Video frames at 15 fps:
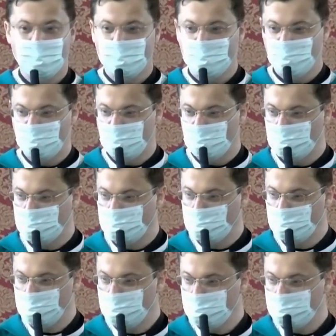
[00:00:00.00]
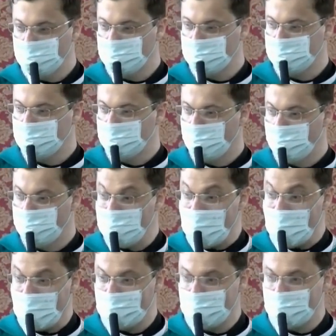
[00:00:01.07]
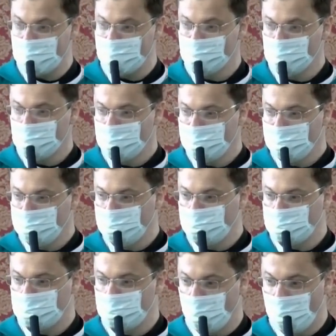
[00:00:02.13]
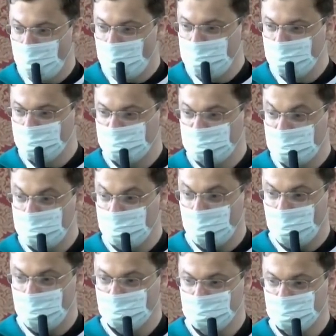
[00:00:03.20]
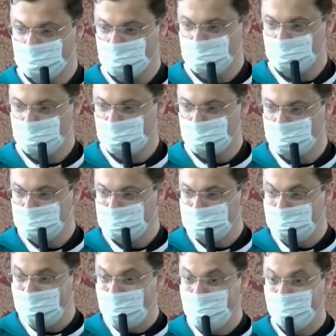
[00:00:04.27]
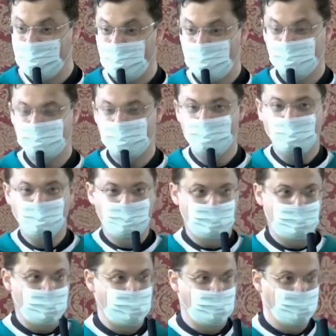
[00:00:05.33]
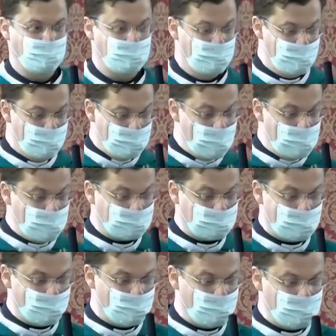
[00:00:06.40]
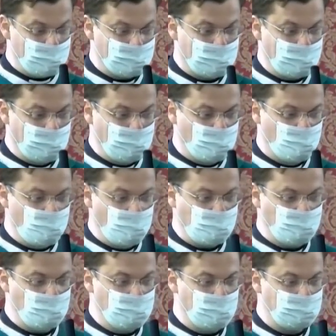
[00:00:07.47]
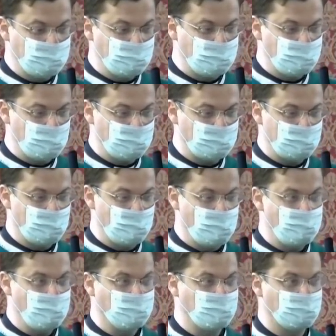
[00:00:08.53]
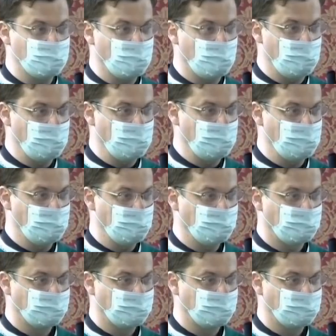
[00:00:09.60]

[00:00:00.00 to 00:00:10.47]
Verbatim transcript: Jesus pega, escolhe os apóstolos e dá esse poder a ele. E aí, através da legítima sucessão apostólica,